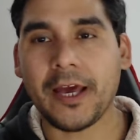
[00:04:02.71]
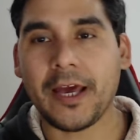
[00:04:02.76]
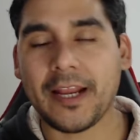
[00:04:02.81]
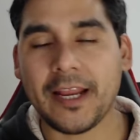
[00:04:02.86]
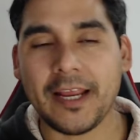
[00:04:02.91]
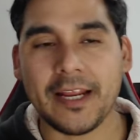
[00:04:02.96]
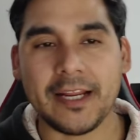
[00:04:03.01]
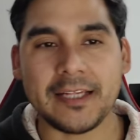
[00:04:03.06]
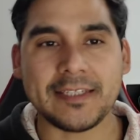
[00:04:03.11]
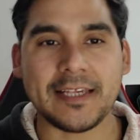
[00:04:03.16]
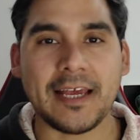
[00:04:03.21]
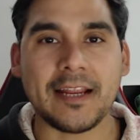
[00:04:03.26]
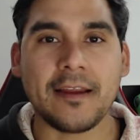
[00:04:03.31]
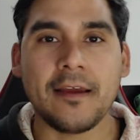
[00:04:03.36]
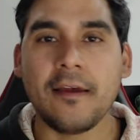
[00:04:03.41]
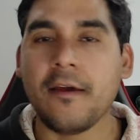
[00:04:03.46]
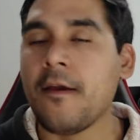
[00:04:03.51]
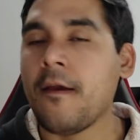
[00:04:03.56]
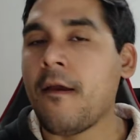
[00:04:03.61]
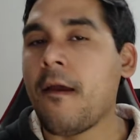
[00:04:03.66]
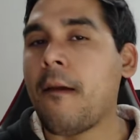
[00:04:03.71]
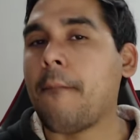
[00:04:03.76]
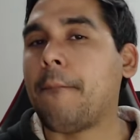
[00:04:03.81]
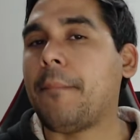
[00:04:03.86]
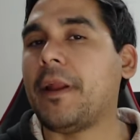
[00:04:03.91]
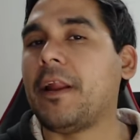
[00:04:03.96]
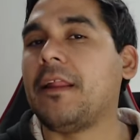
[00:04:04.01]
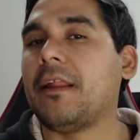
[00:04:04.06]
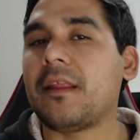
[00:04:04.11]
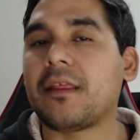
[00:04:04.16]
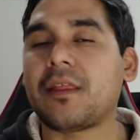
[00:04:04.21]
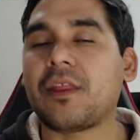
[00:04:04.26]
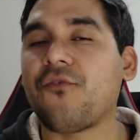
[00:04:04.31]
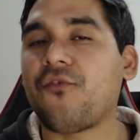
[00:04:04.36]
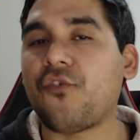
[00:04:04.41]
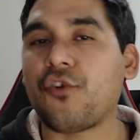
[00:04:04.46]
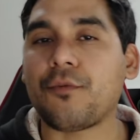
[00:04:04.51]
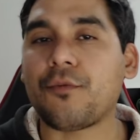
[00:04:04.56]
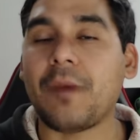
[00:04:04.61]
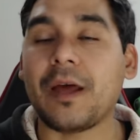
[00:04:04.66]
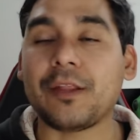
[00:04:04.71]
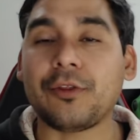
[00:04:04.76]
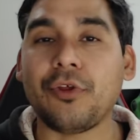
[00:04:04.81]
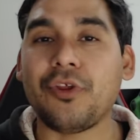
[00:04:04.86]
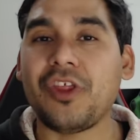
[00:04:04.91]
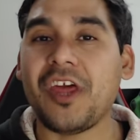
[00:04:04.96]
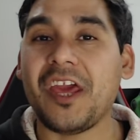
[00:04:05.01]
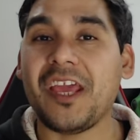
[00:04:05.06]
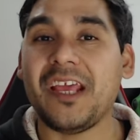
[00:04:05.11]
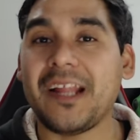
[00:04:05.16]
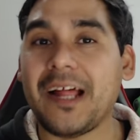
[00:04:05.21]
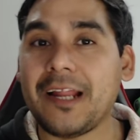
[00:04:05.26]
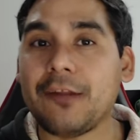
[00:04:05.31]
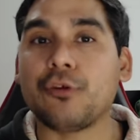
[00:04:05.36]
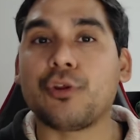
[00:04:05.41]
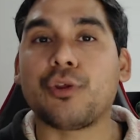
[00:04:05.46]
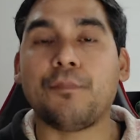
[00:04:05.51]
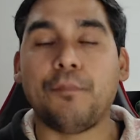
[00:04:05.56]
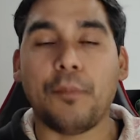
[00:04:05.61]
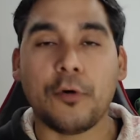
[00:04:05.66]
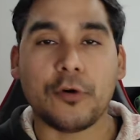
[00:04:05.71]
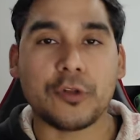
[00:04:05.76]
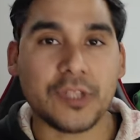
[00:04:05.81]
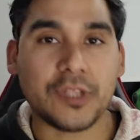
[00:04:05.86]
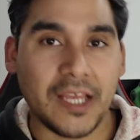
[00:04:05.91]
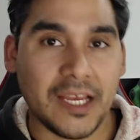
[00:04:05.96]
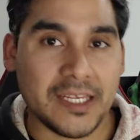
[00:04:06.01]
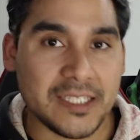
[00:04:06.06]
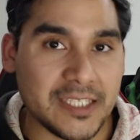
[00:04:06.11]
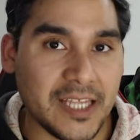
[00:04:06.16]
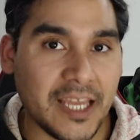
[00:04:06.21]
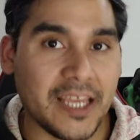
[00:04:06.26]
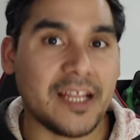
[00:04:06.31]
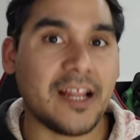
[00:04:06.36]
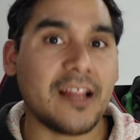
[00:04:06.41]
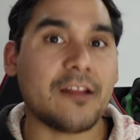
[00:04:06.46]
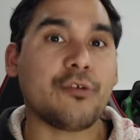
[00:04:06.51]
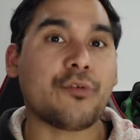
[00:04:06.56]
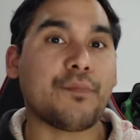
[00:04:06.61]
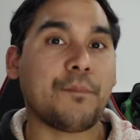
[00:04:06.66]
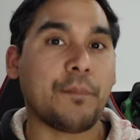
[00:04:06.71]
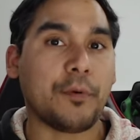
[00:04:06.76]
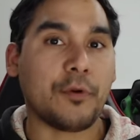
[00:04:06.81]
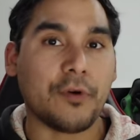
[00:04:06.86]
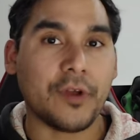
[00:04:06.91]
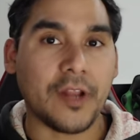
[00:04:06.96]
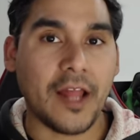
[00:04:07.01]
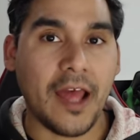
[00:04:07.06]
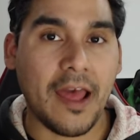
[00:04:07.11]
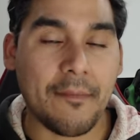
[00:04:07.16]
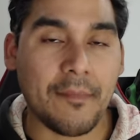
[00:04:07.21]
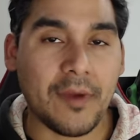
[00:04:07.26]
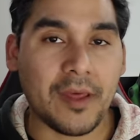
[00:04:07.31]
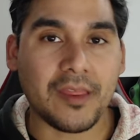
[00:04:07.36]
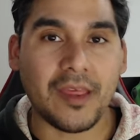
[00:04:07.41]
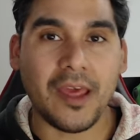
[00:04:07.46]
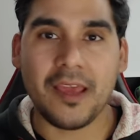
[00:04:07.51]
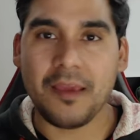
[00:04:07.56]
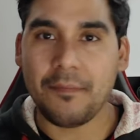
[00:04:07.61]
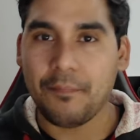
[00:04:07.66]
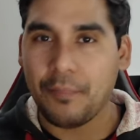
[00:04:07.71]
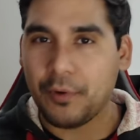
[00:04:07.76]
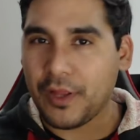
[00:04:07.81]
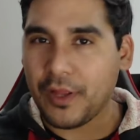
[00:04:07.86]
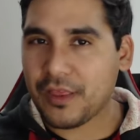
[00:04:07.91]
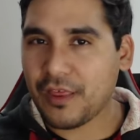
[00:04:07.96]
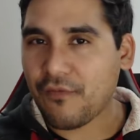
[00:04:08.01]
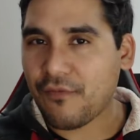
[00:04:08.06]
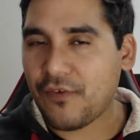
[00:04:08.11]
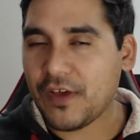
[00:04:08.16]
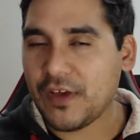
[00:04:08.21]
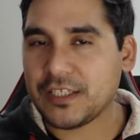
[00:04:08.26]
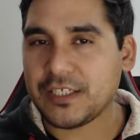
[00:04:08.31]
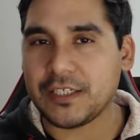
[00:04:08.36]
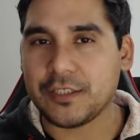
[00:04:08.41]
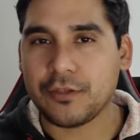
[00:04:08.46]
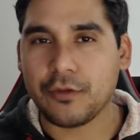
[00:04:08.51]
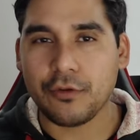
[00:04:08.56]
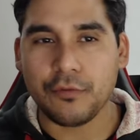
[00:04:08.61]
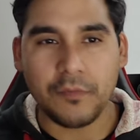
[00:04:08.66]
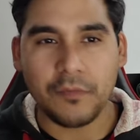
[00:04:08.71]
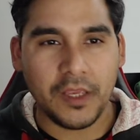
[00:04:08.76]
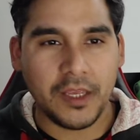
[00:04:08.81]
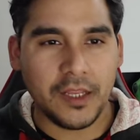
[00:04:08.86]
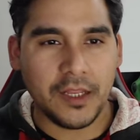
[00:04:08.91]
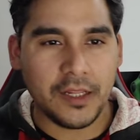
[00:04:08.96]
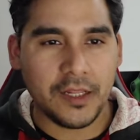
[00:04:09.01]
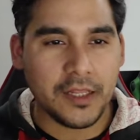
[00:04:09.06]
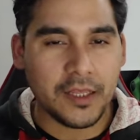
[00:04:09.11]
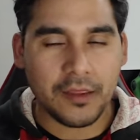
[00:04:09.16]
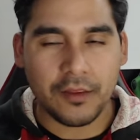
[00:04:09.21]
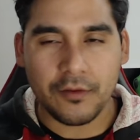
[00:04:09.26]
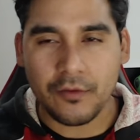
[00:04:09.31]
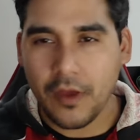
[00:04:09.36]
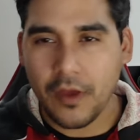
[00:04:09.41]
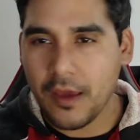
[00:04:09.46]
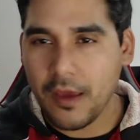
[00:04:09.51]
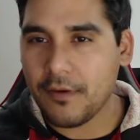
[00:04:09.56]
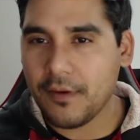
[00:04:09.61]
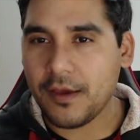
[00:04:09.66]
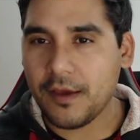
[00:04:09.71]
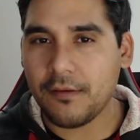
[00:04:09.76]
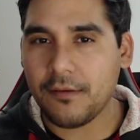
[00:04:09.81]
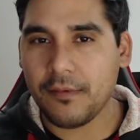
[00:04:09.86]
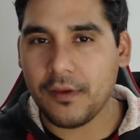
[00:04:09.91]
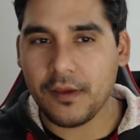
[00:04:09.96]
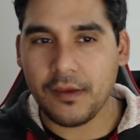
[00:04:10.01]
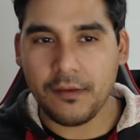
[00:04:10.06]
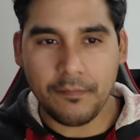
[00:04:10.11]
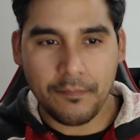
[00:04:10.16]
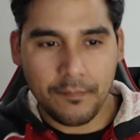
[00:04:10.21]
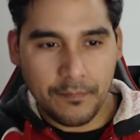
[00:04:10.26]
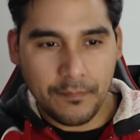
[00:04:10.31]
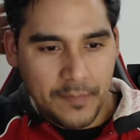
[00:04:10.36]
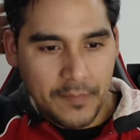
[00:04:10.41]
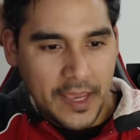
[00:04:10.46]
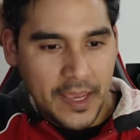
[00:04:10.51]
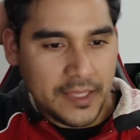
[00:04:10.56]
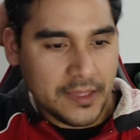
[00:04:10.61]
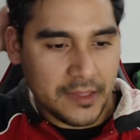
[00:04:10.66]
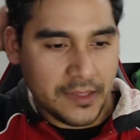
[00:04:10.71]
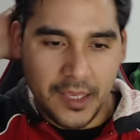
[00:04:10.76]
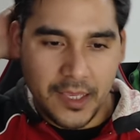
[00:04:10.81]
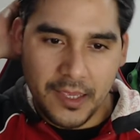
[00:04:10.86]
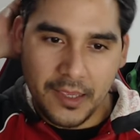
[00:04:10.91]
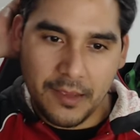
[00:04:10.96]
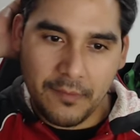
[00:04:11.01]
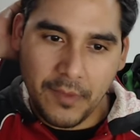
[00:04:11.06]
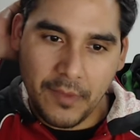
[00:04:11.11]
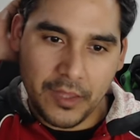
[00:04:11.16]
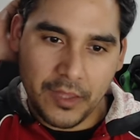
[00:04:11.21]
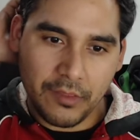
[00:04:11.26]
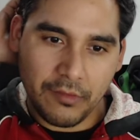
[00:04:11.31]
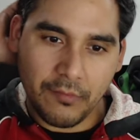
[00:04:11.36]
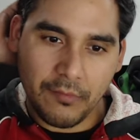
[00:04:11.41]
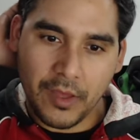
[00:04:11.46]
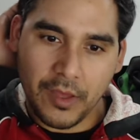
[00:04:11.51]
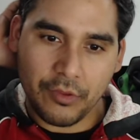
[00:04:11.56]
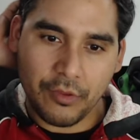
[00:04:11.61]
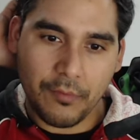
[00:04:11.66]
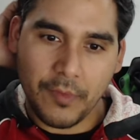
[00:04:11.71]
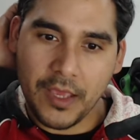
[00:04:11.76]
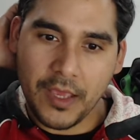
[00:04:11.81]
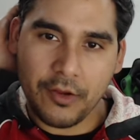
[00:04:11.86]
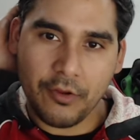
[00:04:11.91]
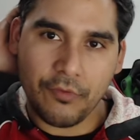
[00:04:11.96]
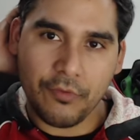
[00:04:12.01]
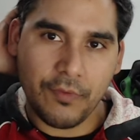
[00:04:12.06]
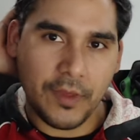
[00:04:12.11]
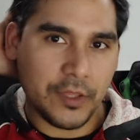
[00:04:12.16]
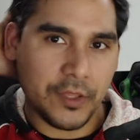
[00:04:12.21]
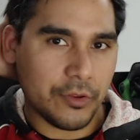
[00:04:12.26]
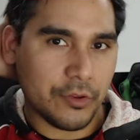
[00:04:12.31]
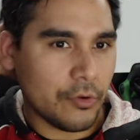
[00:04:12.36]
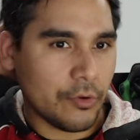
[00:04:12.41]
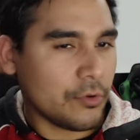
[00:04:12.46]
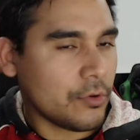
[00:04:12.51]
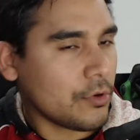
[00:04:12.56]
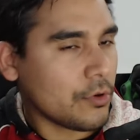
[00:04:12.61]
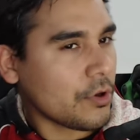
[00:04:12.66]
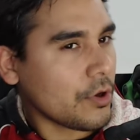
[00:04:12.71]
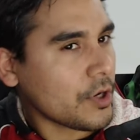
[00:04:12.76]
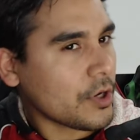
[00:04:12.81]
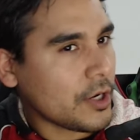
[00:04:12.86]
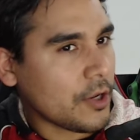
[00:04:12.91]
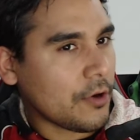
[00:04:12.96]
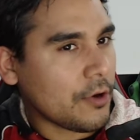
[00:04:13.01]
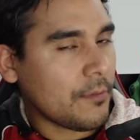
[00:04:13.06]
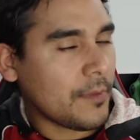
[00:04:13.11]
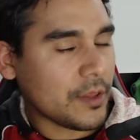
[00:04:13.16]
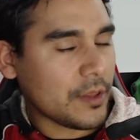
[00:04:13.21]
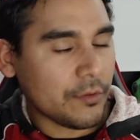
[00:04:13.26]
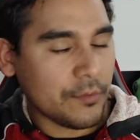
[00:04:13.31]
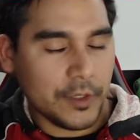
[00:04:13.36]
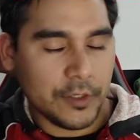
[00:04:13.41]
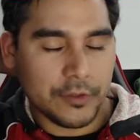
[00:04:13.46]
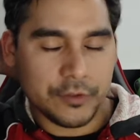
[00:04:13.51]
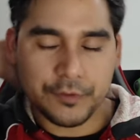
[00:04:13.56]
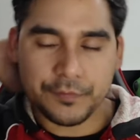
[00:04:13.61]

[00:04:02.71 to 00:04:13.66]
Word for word: regresar, pero en este formato de ir a los podcasts, de ir a los programas, ahí por esas fechas, 2019, 20 más, más o menos, 21 yo creo más o menos.